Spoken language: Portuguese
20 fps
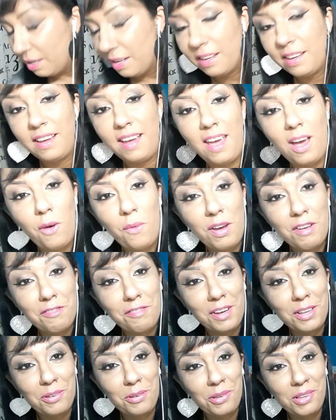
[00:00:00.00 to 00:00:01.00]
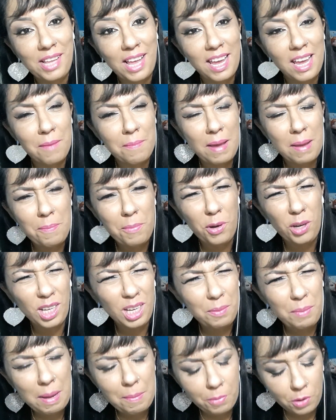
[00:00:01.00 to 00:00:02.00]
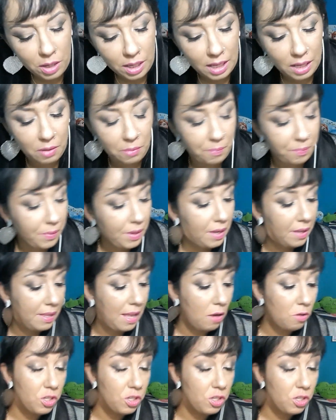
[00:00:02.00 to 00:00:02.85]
que é o efeito teia, bem pouquinho, bem pouquinho, tá?